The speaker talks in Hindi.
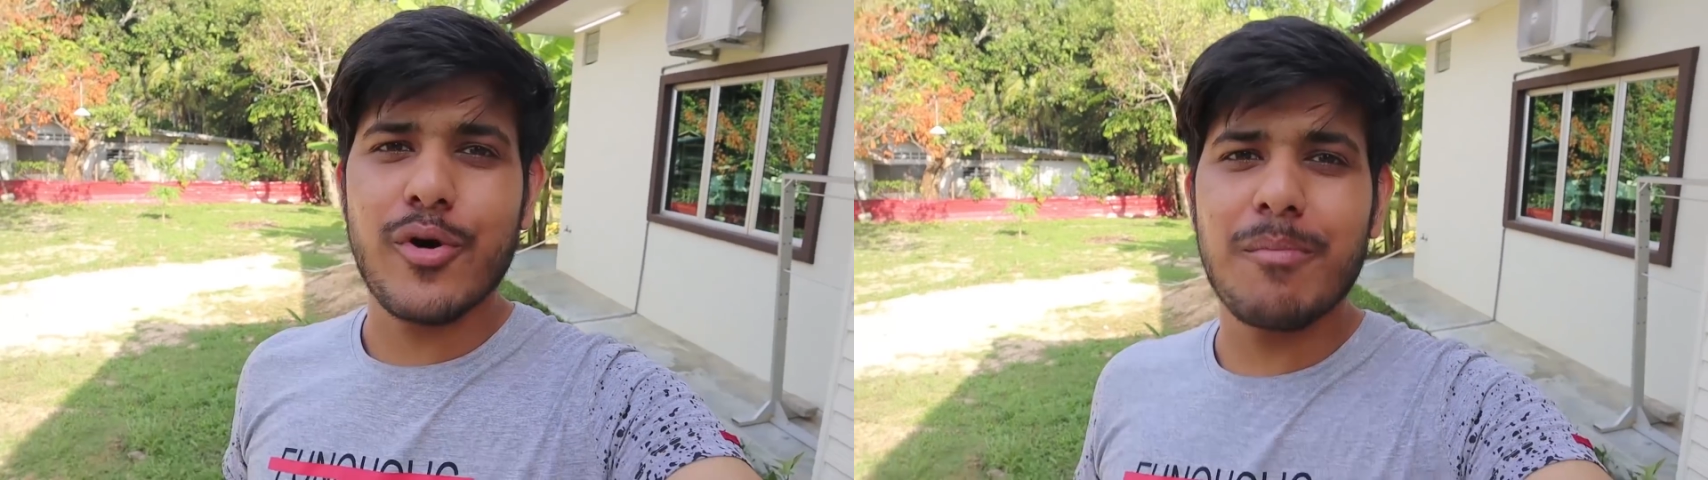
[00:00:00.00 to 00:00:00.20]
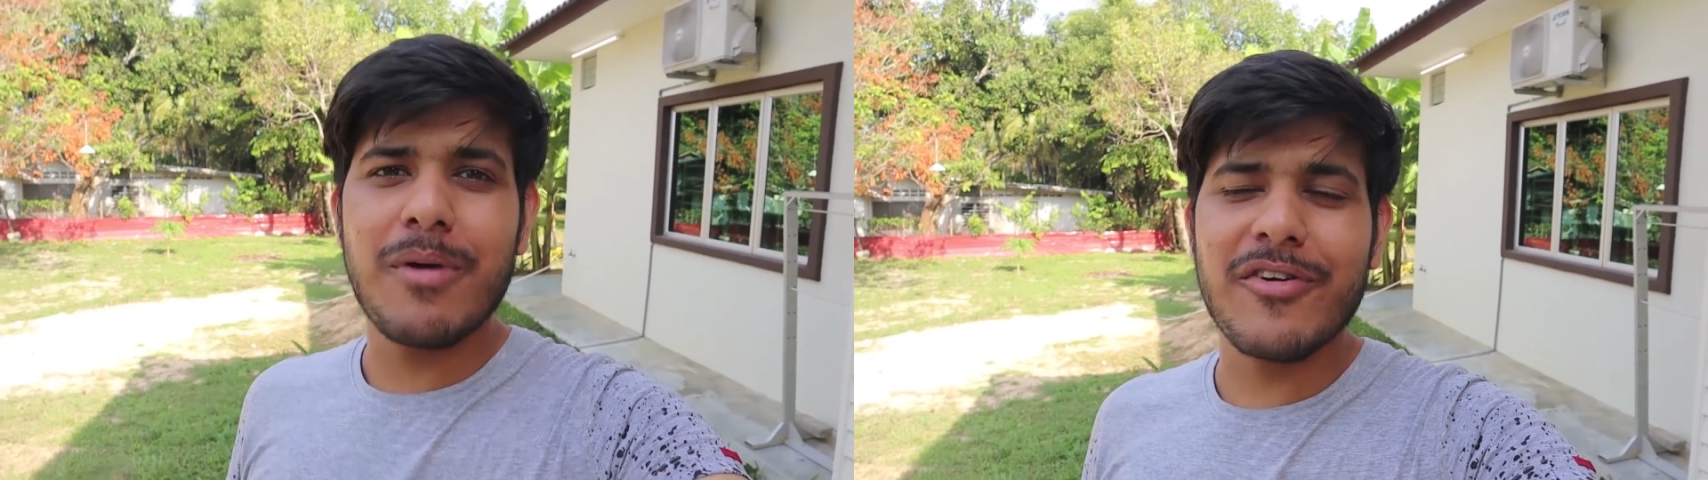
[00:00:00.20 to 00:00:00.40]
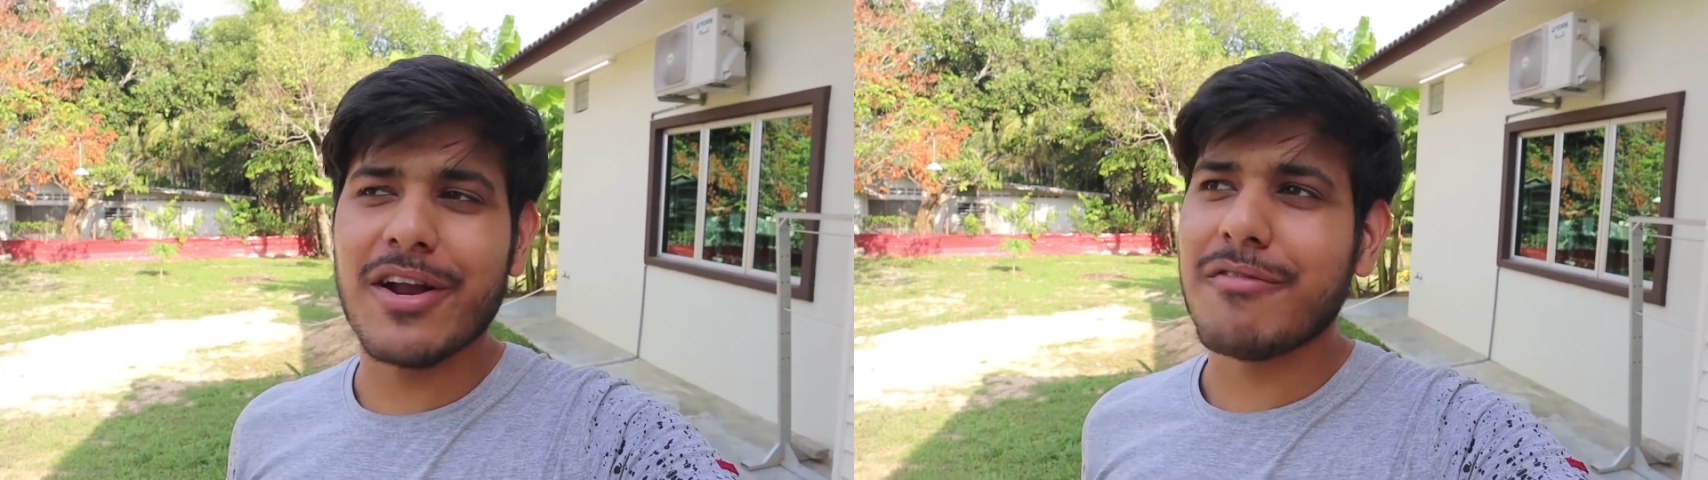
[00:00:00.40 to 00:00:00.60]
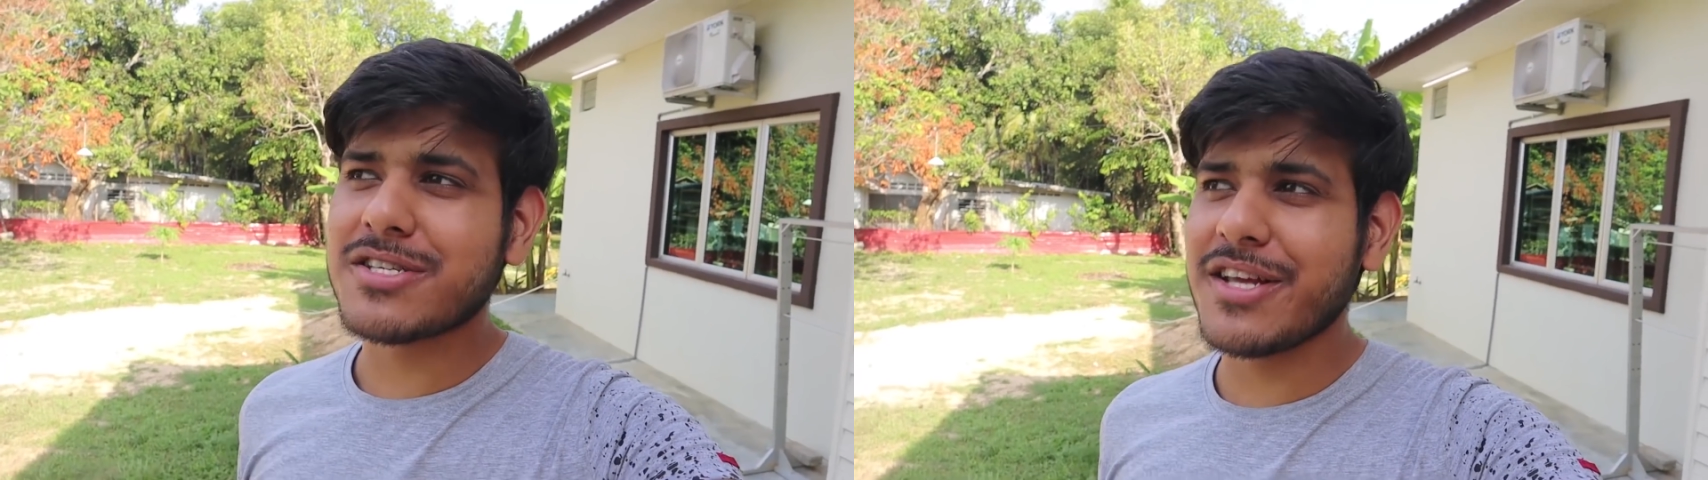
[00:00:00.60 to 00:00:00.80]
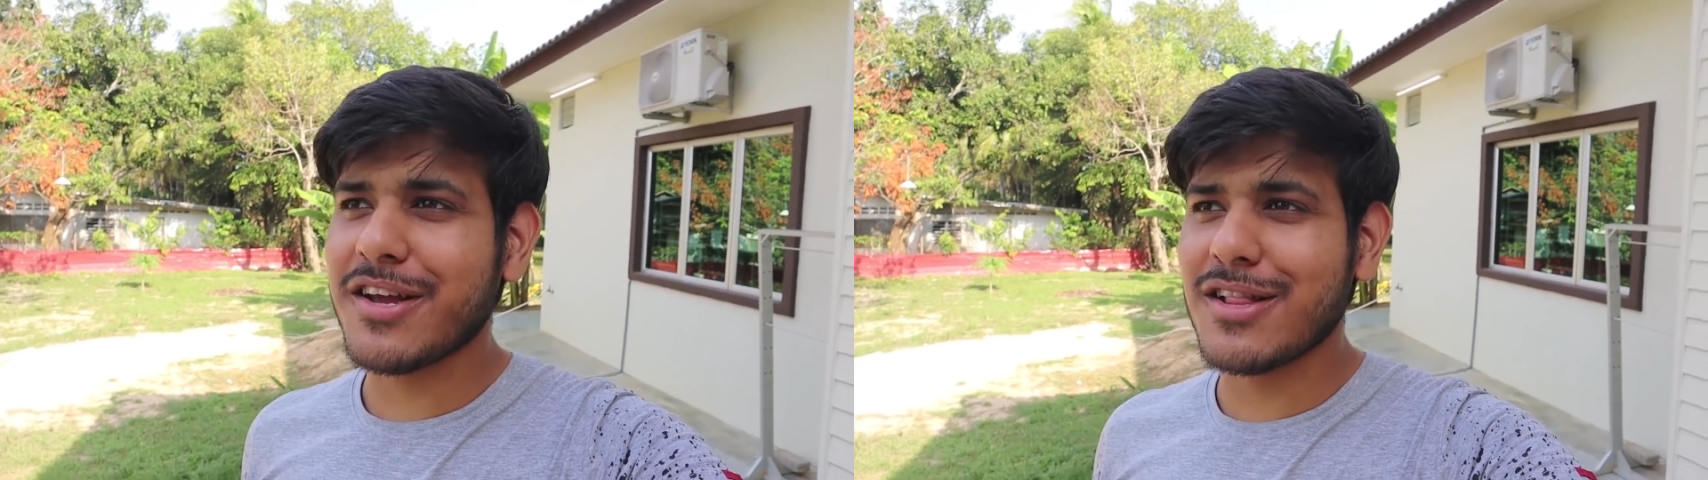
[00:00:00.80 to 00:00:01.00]
और अब मैं
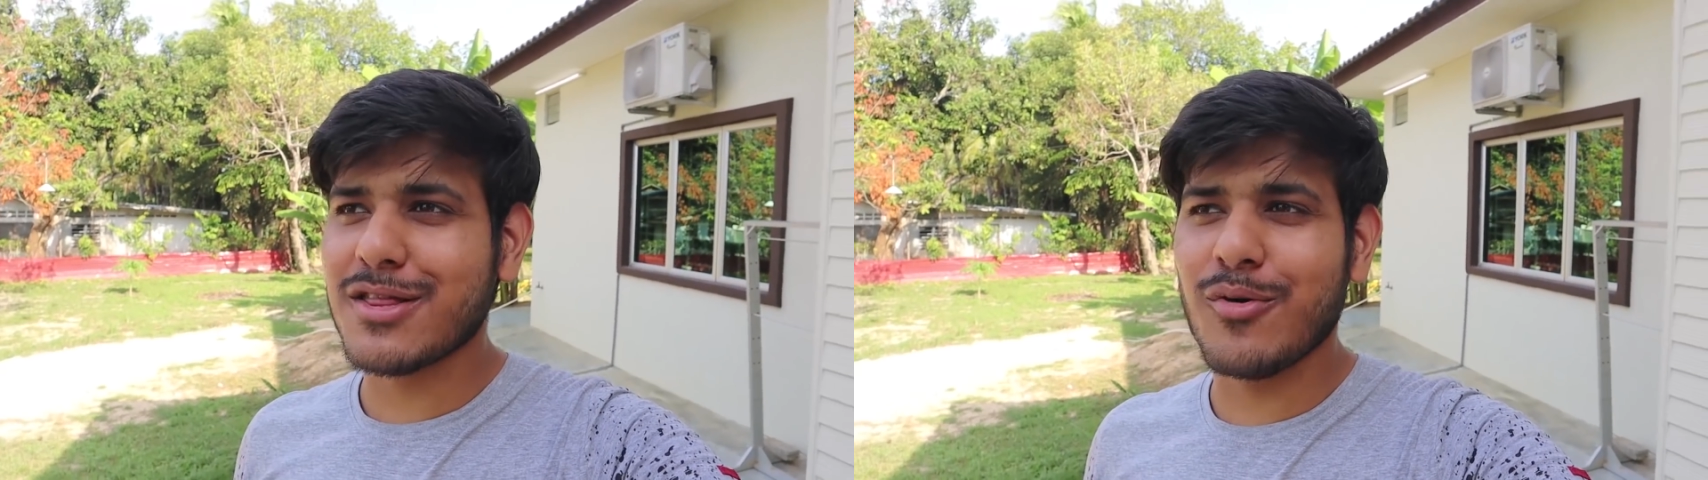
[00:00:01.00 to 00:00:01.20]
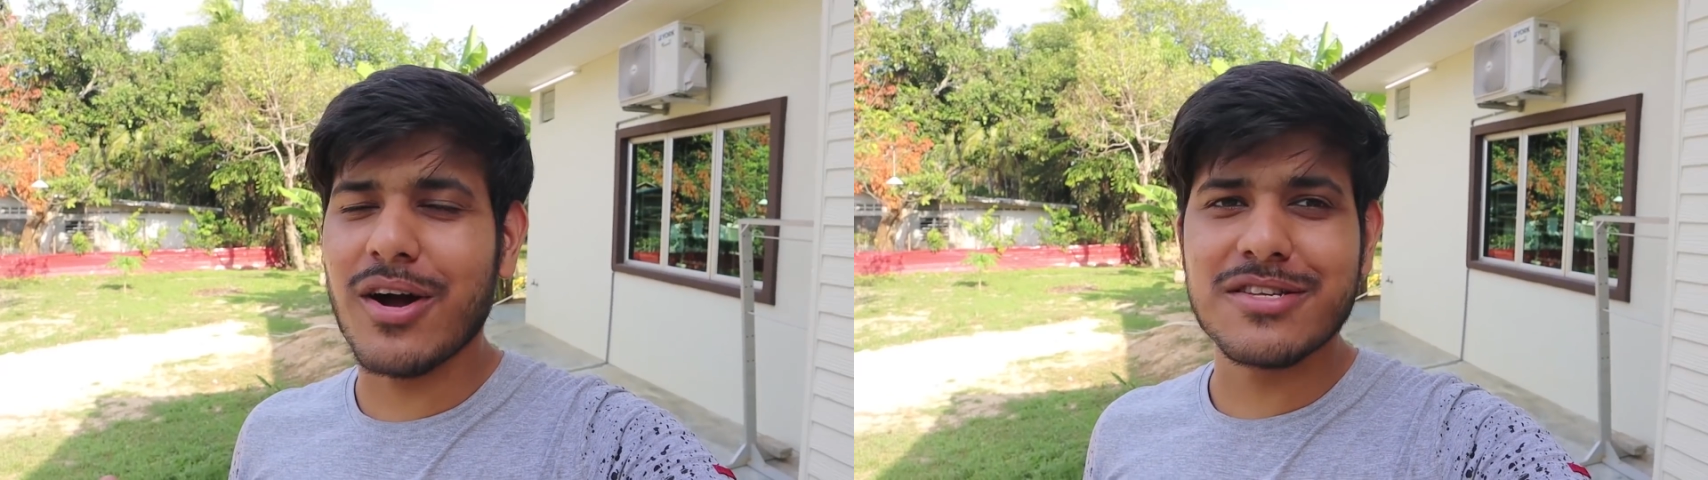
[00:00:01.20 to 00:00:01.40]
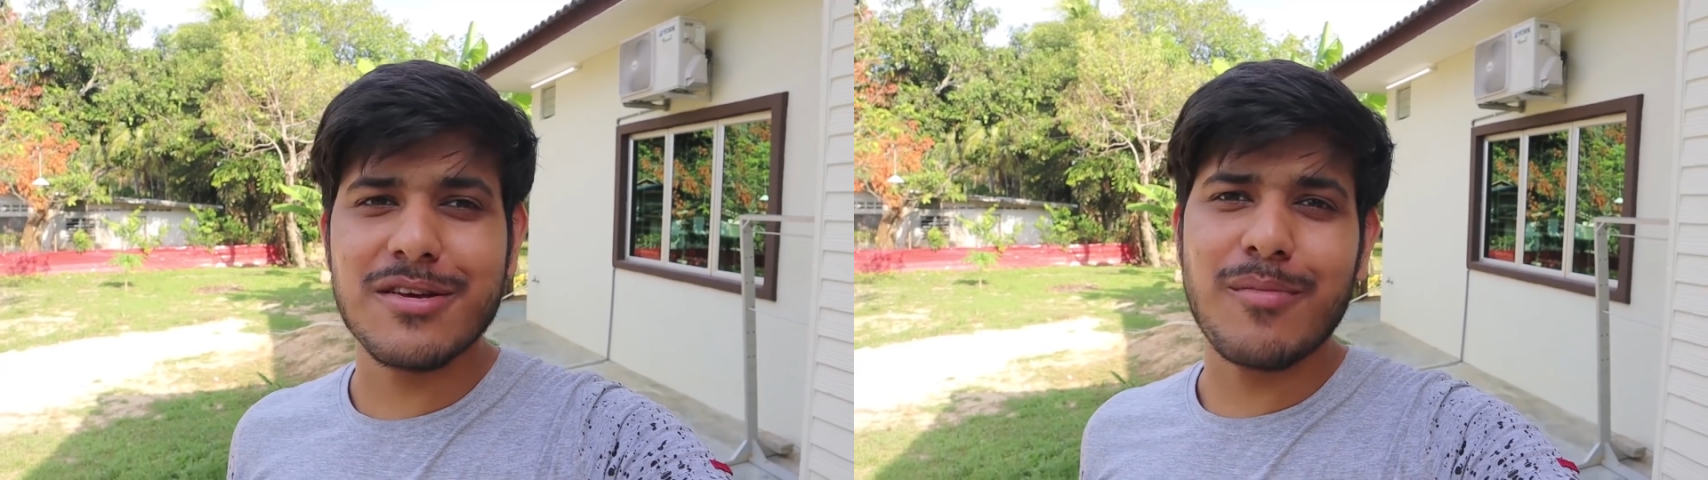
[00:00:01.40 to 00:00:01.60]
फटाफट से निकलता हूँ घर